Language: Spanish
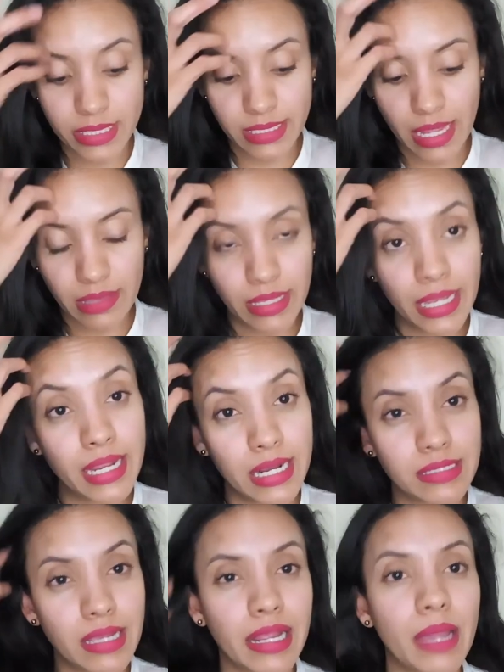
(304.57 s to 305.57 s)
bastante y
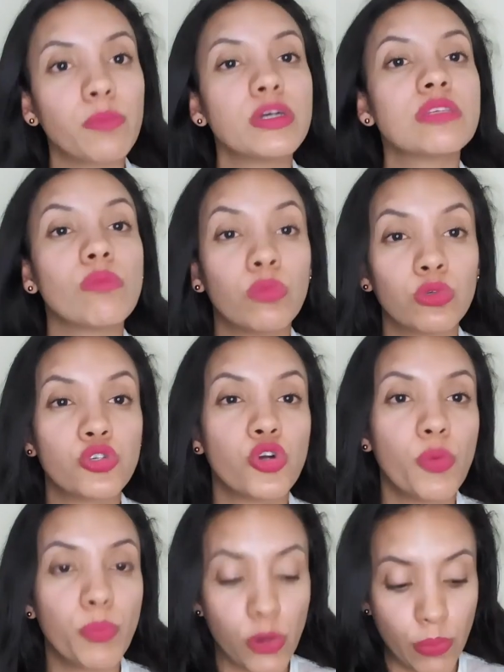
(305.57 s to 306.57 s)
le saqué pues
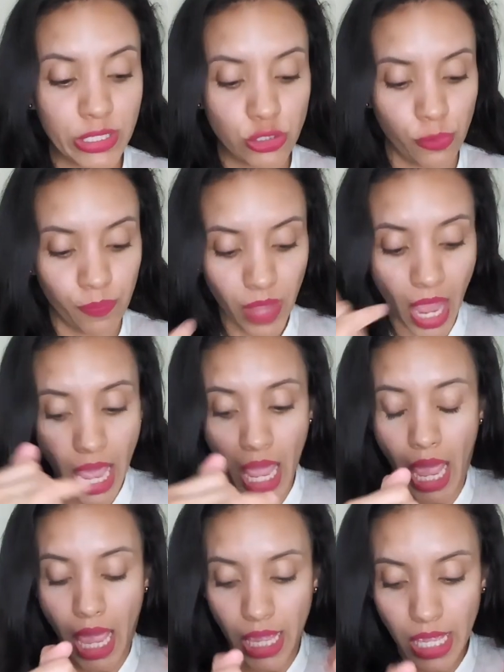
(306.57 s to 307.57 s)
mucho provecho.
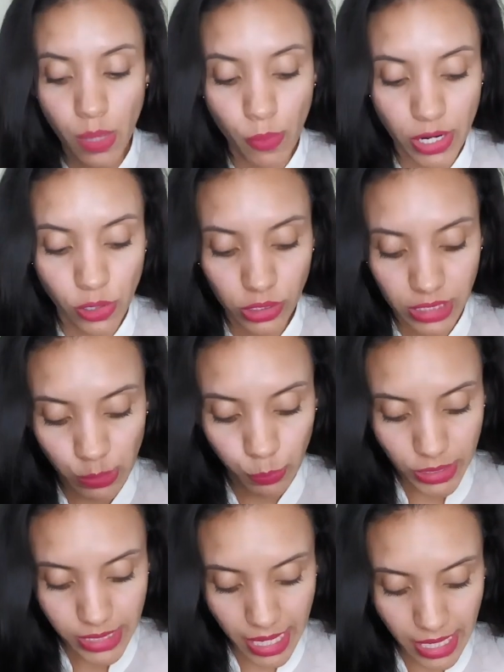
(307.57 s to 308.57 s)
Y bueno,
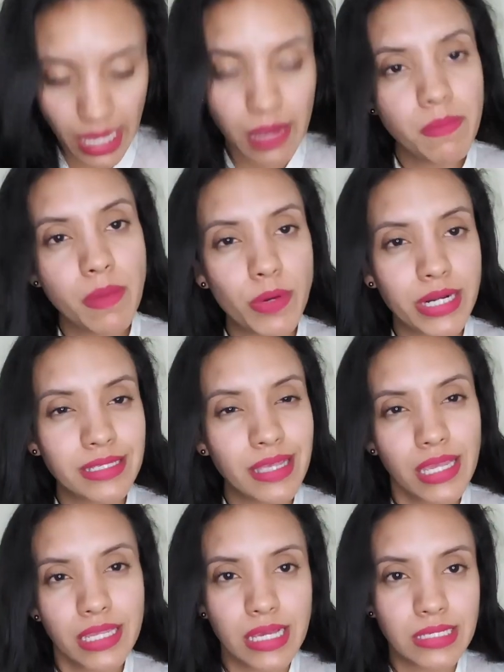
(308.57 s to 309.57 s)
después de allí me
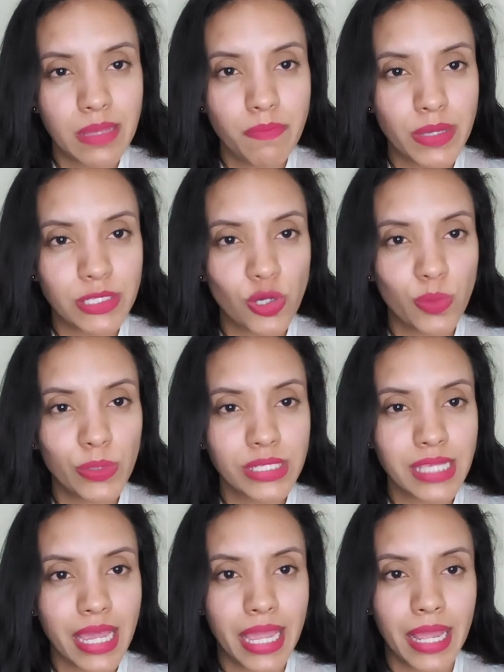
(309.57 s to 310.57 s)
parece que ya se empezó
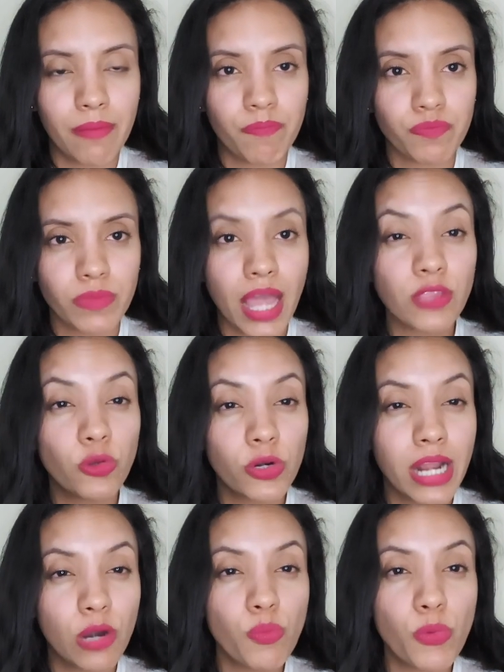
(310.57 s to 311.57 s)
pues em, a
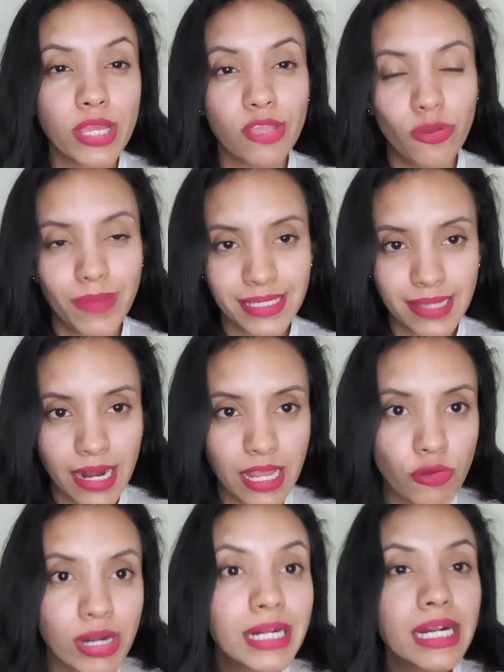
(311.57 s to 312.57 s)
tornar un poquito más
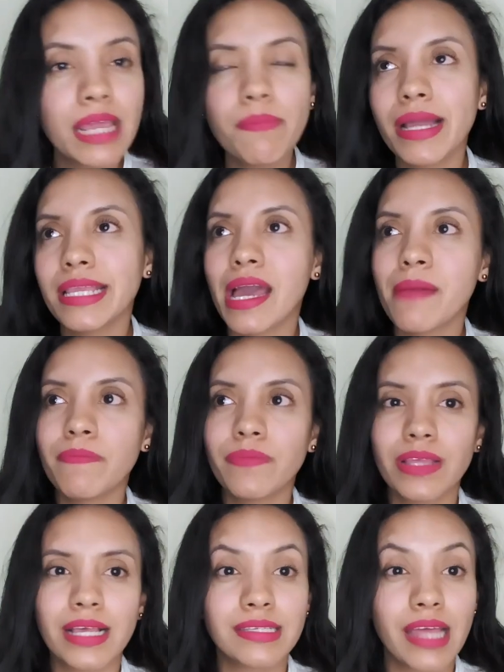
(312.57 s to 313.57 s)
cálido el clima, ya em,
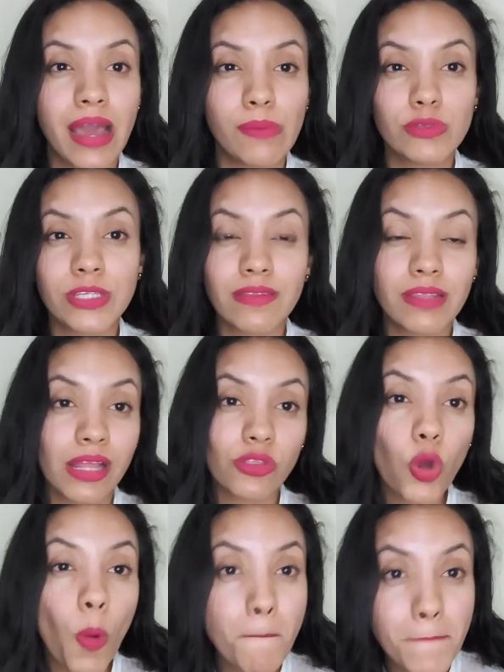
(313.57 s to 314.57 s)
estábamos
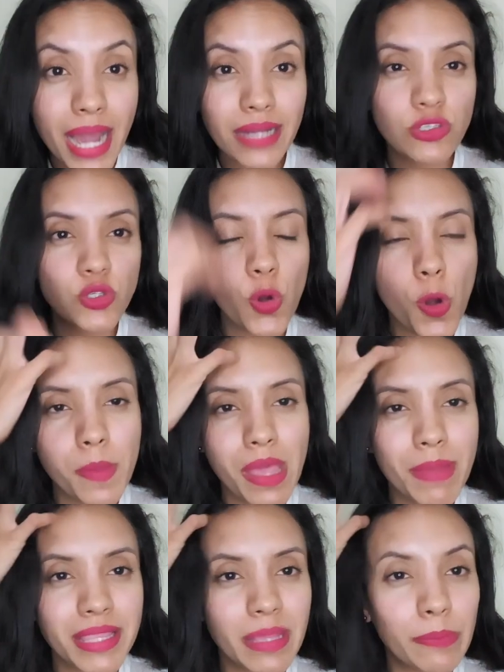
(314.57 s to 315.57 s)
entrando marzo,
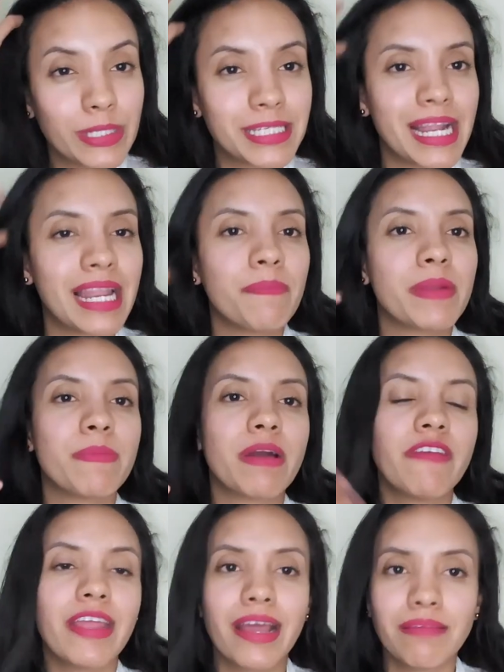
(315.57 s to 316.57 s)
obviamente pues ya la
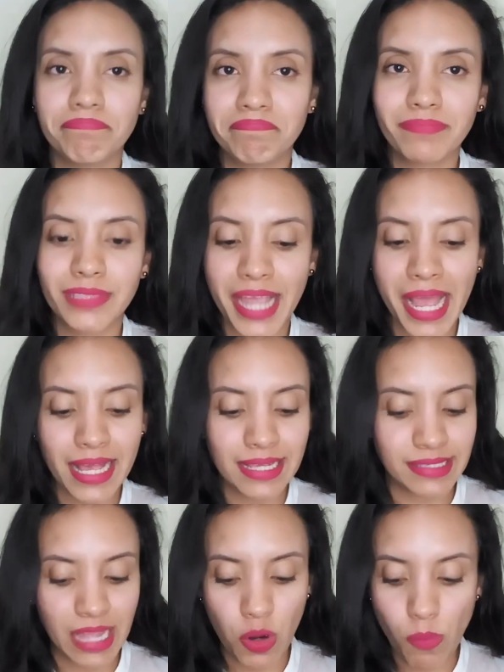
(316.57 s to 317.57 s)
primavera ya
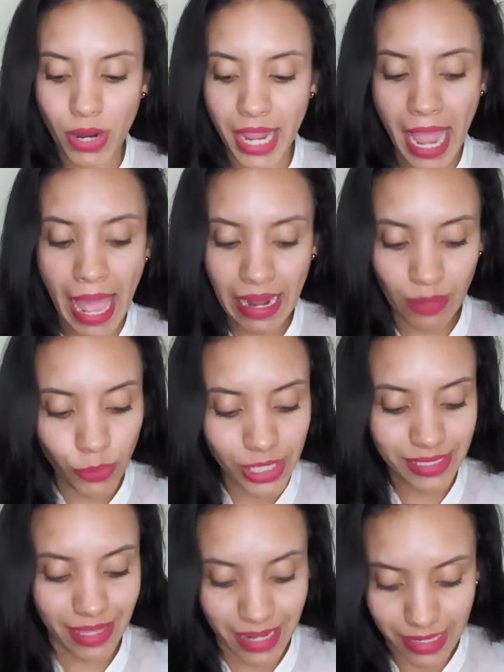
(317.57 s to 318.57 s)
está como que a la
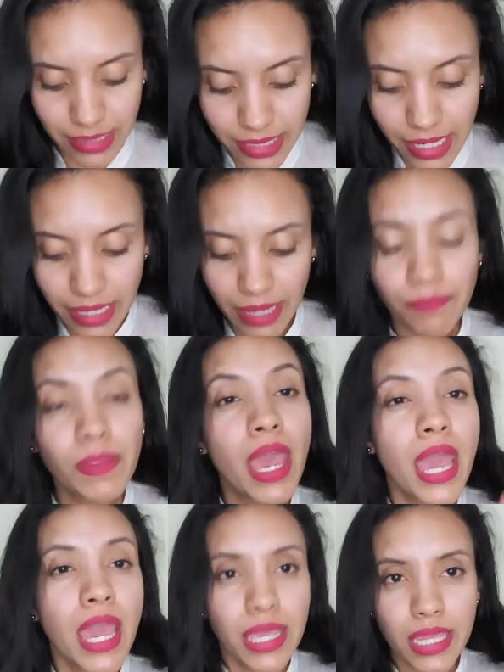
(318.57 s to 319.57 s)
vuelta de la esquina.
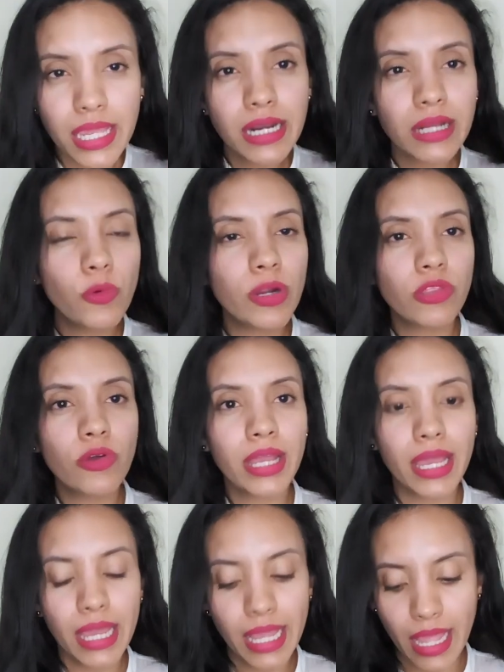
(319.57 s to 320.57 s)
Y recuerdo
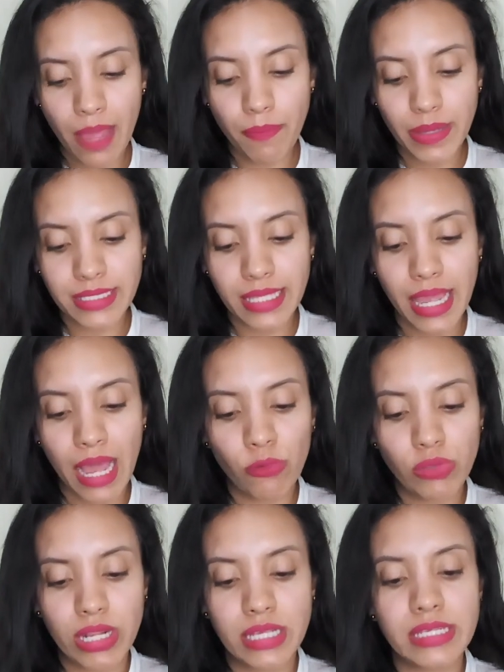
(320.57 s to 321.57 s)
que empecé a
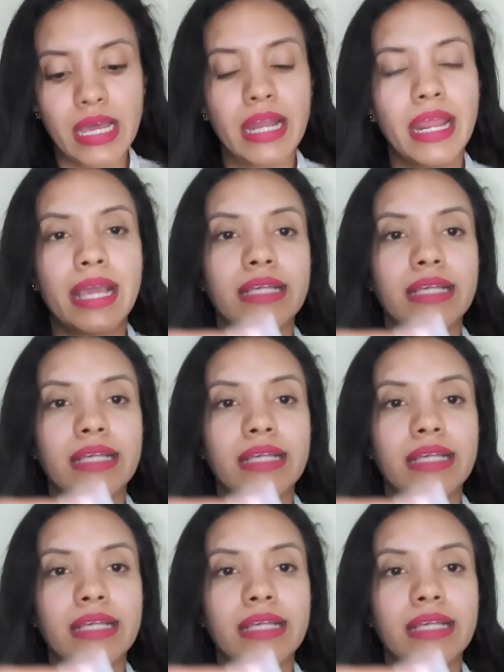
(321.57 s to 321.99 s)
utilizar